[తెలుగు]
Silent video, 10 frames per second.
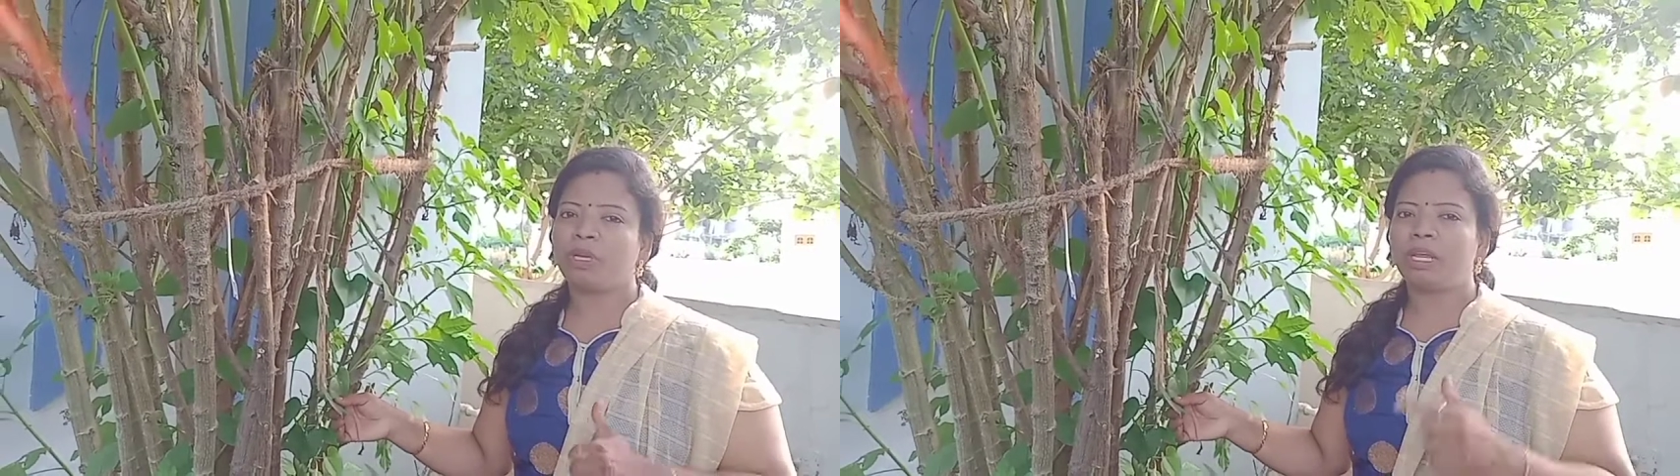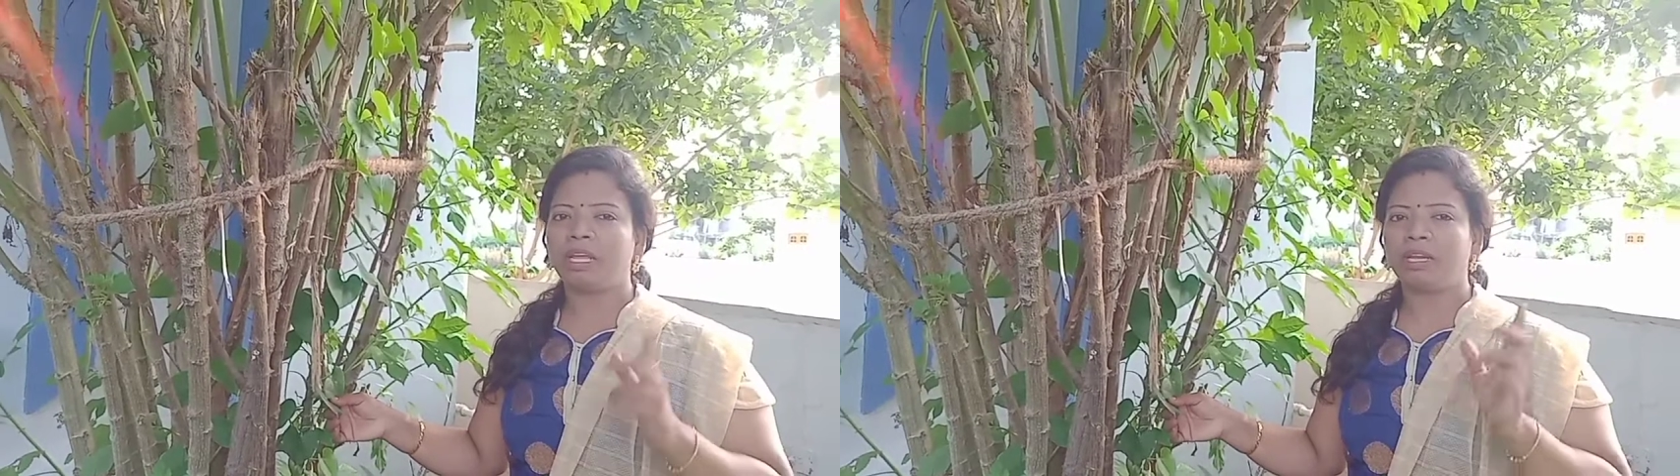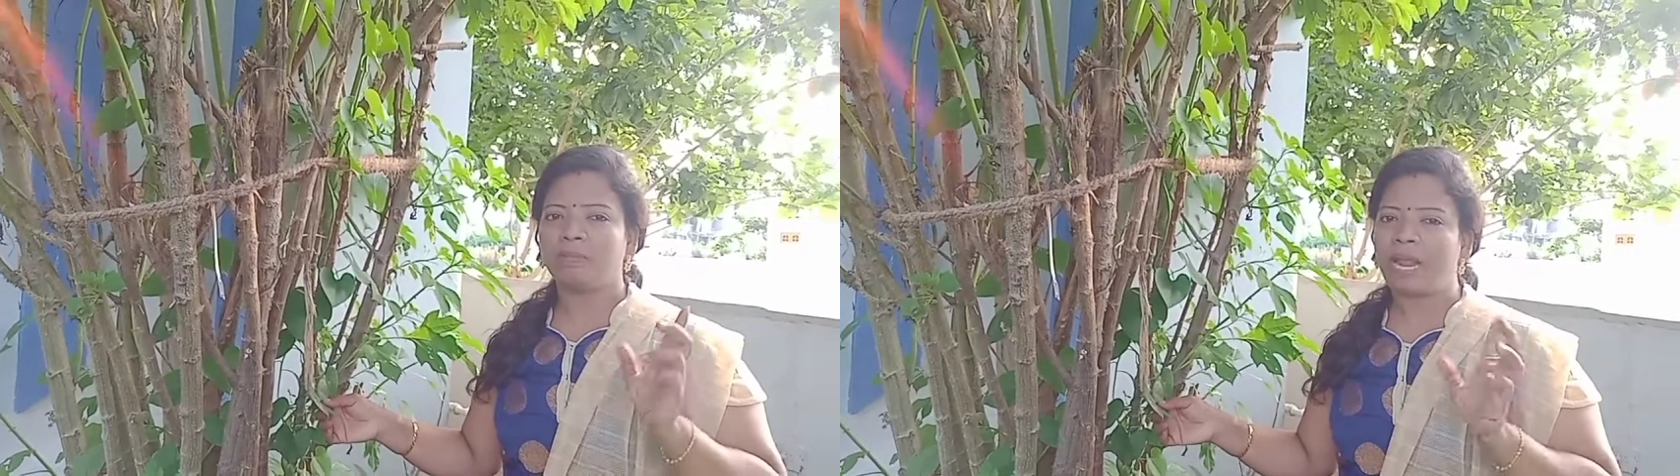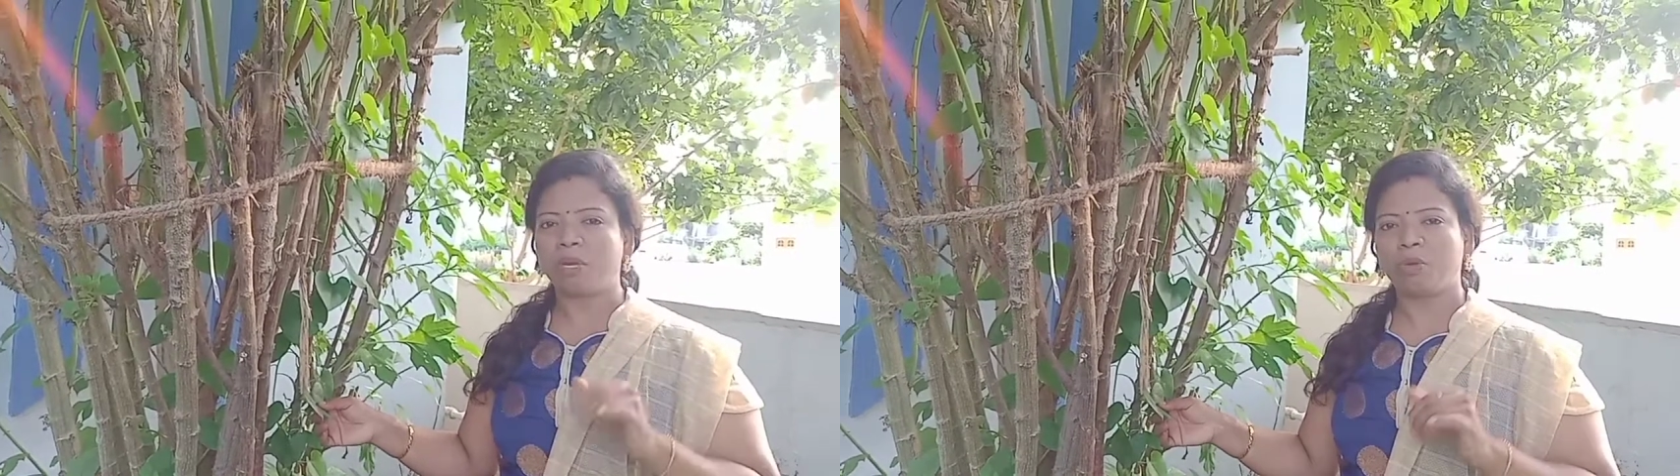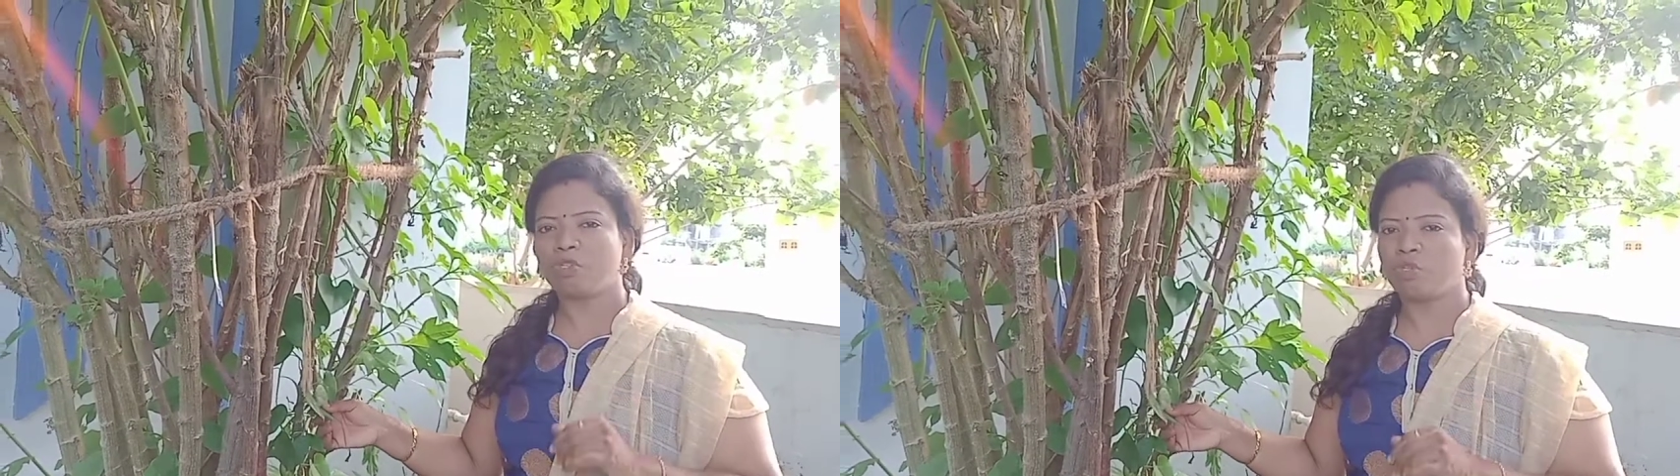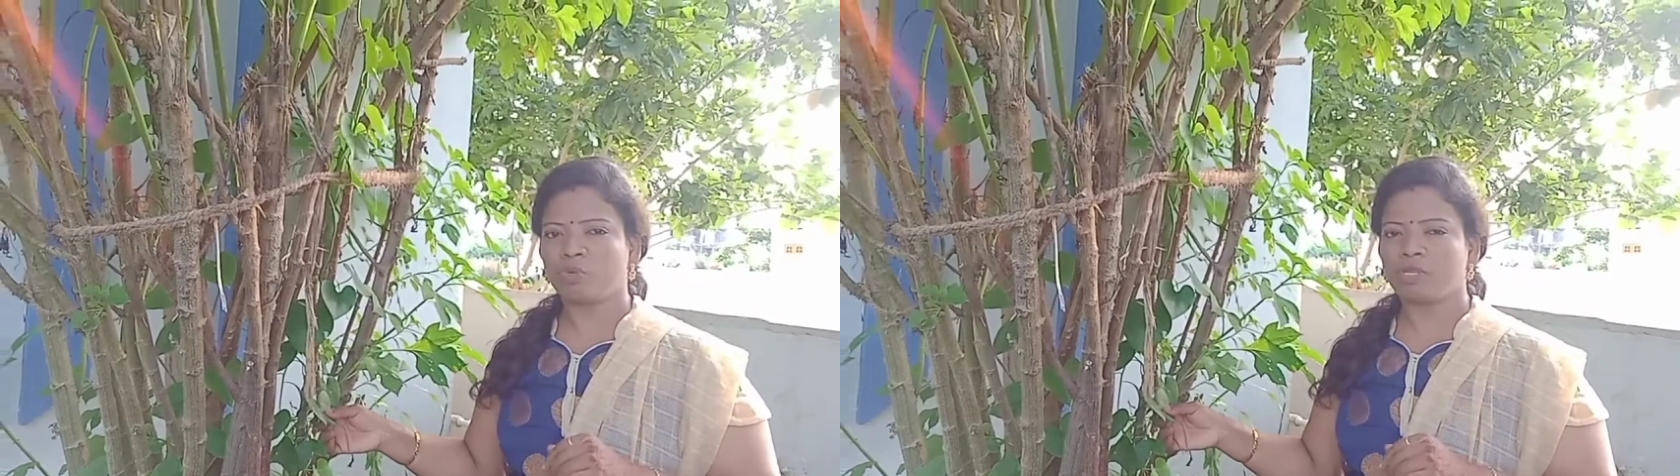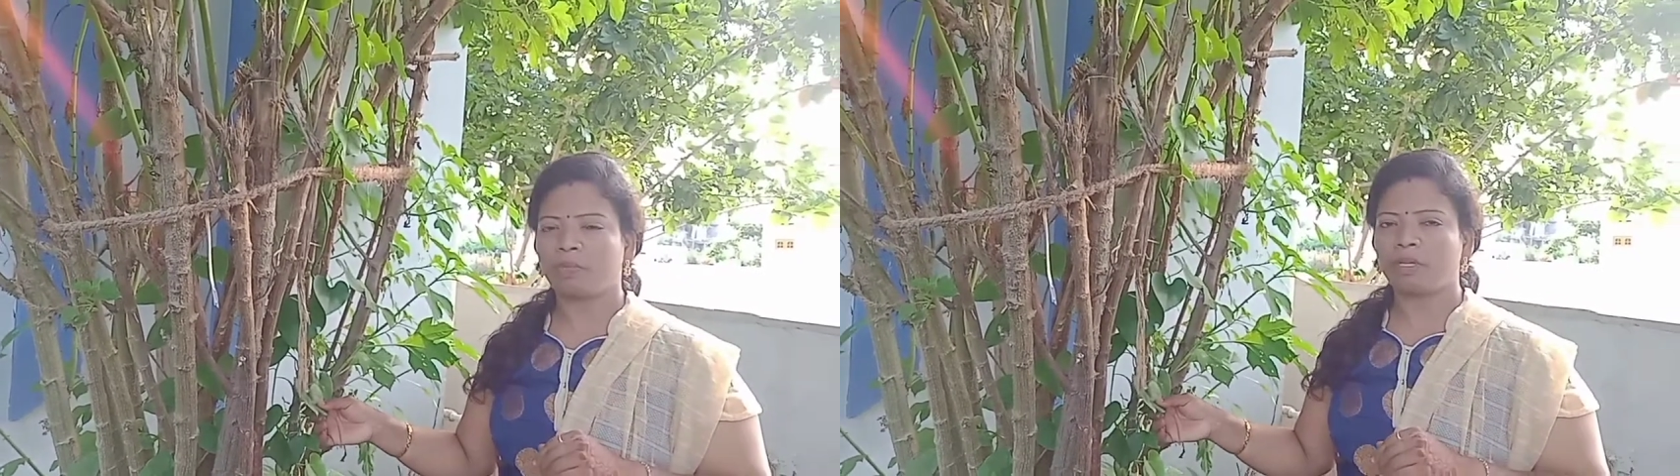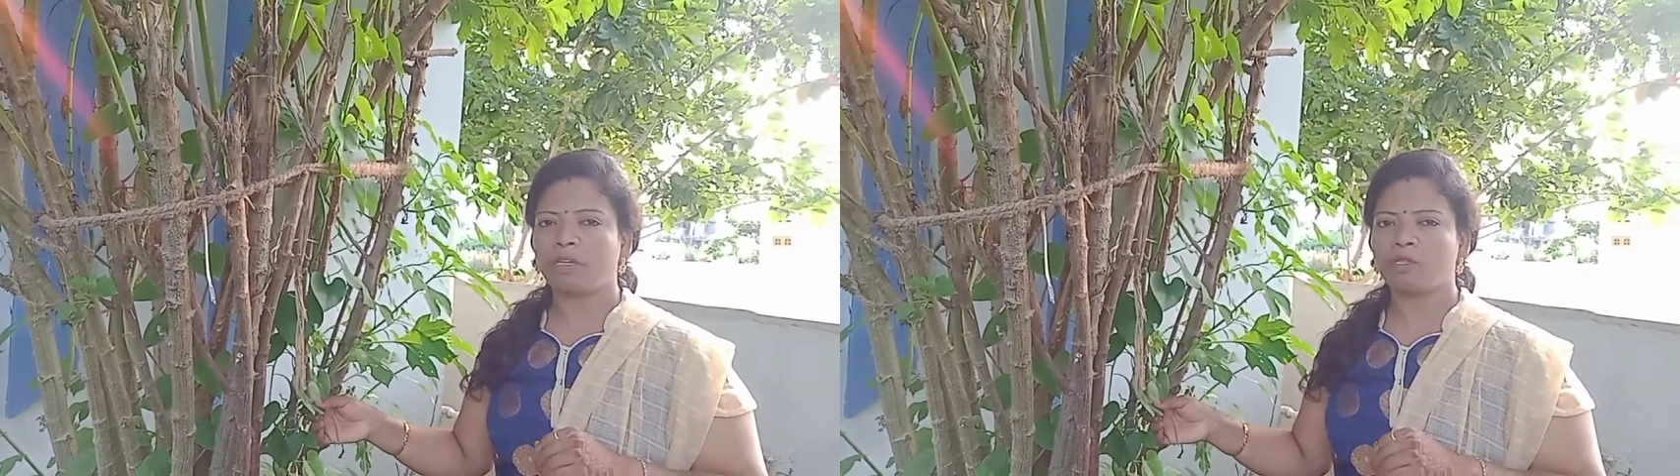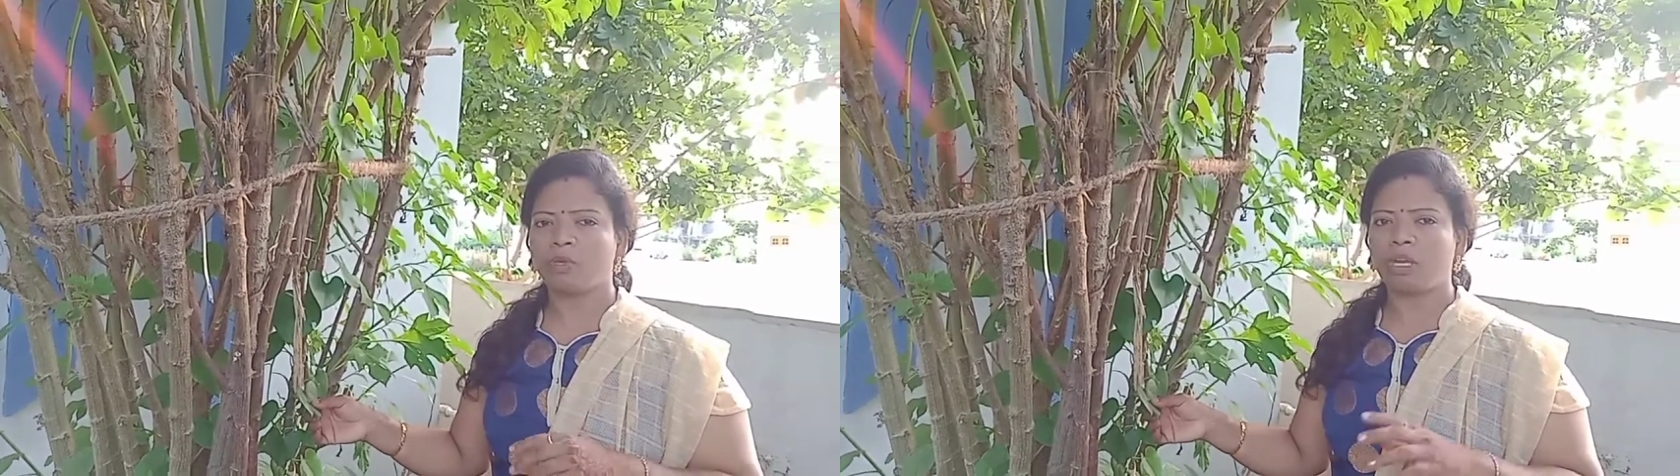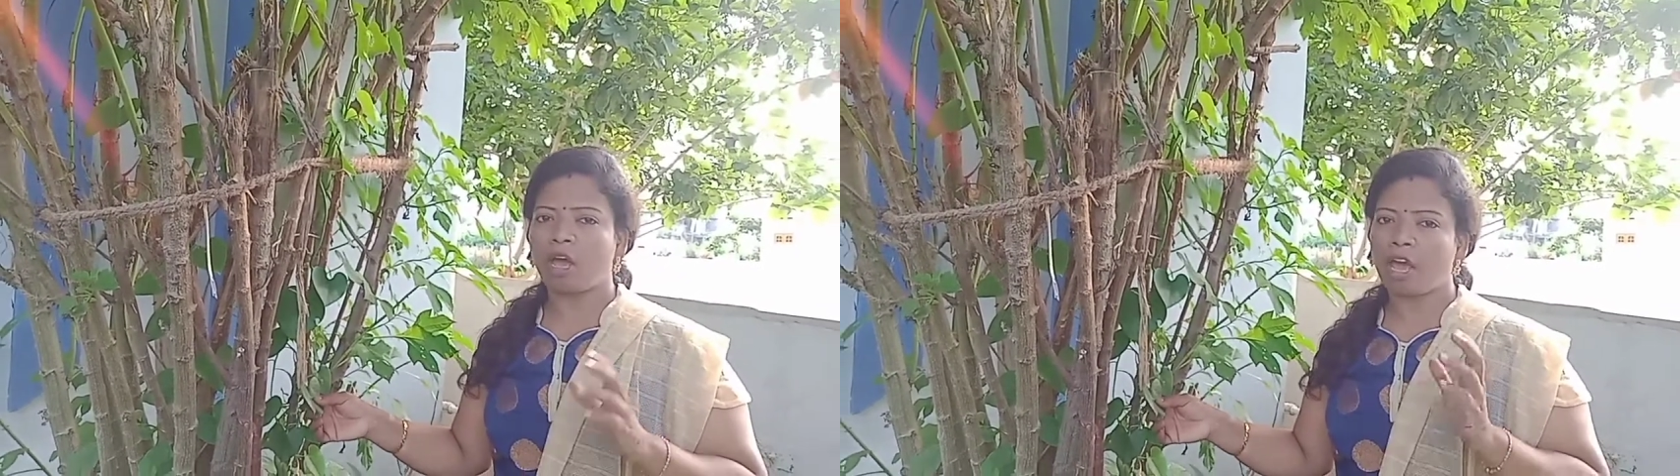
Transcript: నల్లేరి ప్లాంట్ గురించి చూసాం కదా సో దాని